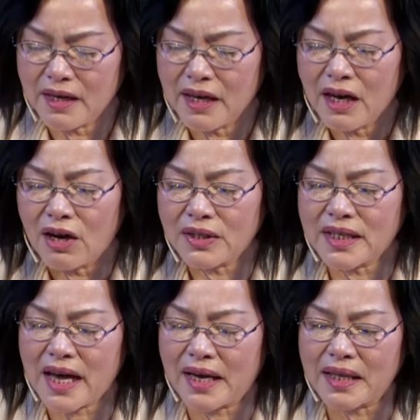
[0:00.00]
啊，
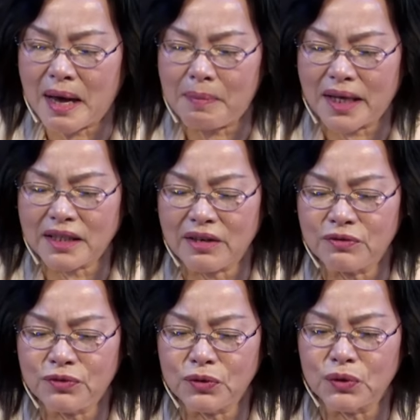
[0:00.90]
亲爱的阿爸天
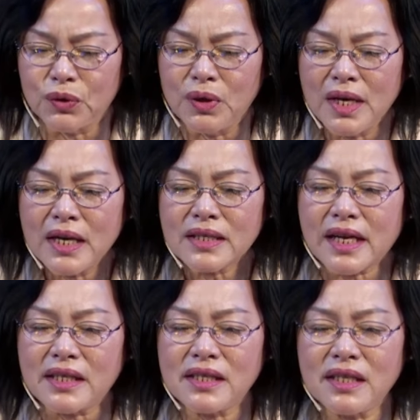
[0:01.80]
父，在
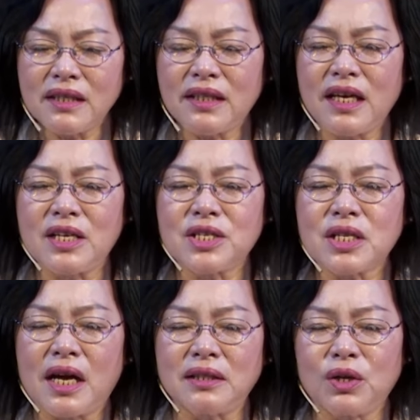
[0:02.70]
今天这
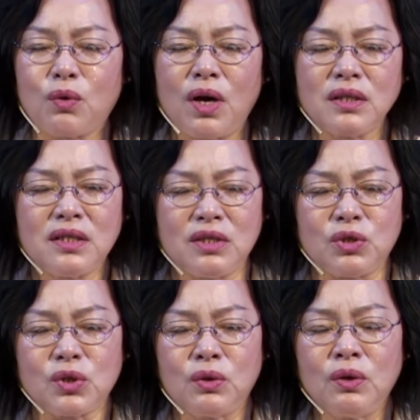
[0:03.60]
样的光景
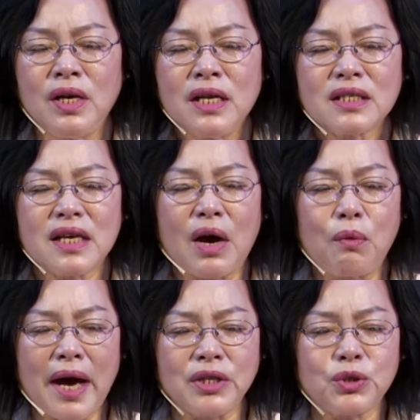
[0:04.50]
中，这样
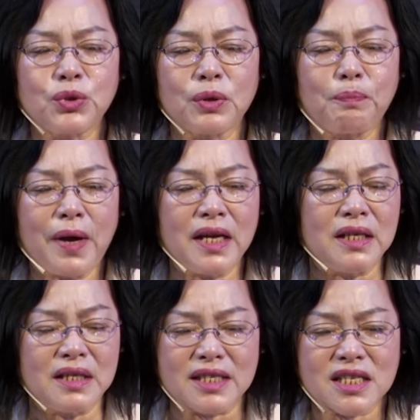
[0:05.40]
弯曲背
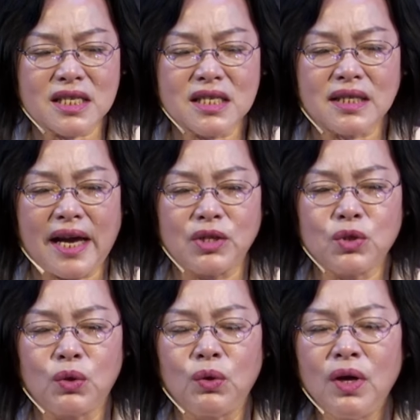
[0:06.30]
离的时代
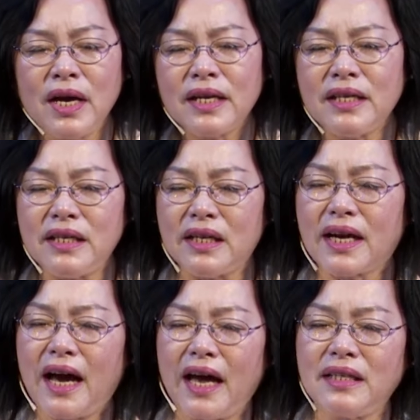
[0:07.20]
中。你
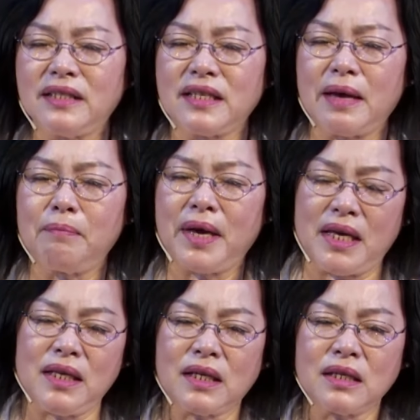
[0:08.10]
看见每
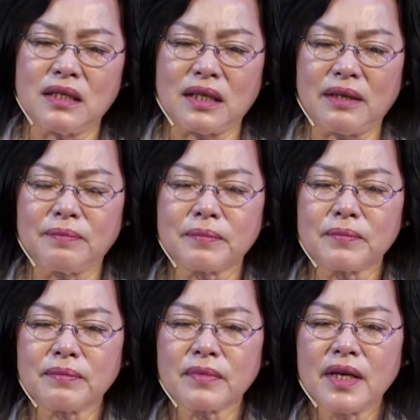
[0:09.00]
一个人，
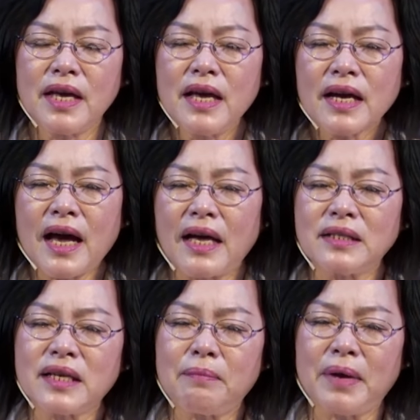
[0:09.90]
看
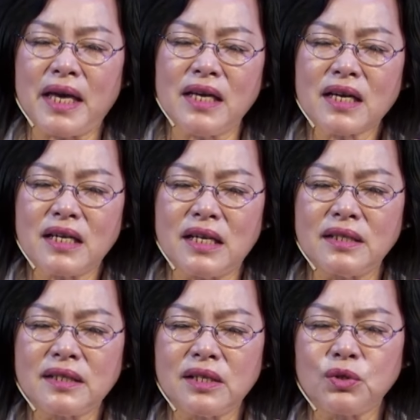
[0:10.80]
见每一个人
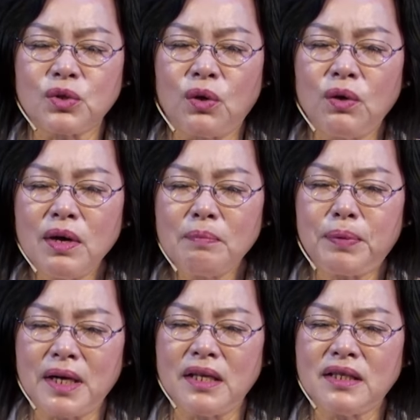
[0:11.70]
心中
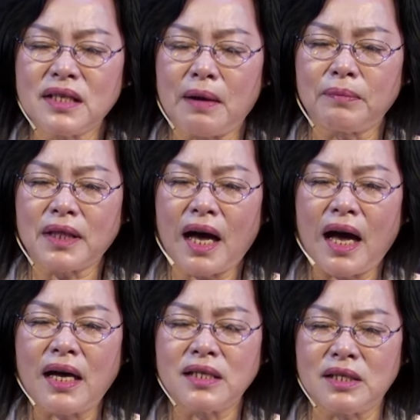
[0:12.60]
不能向
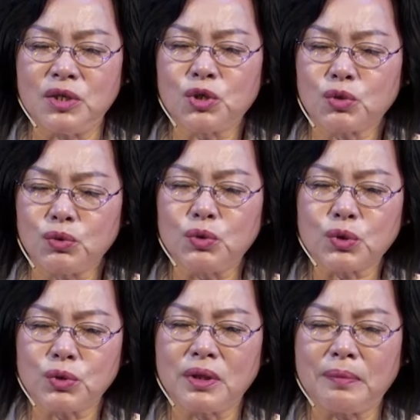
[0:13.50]
他人诉
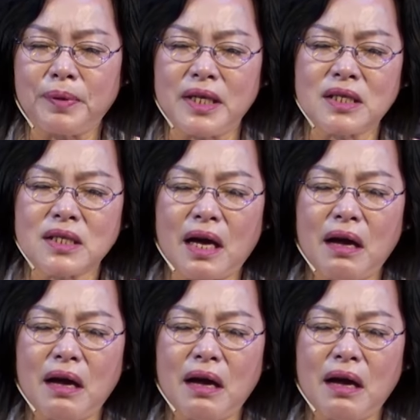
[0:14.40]
说的悲伤，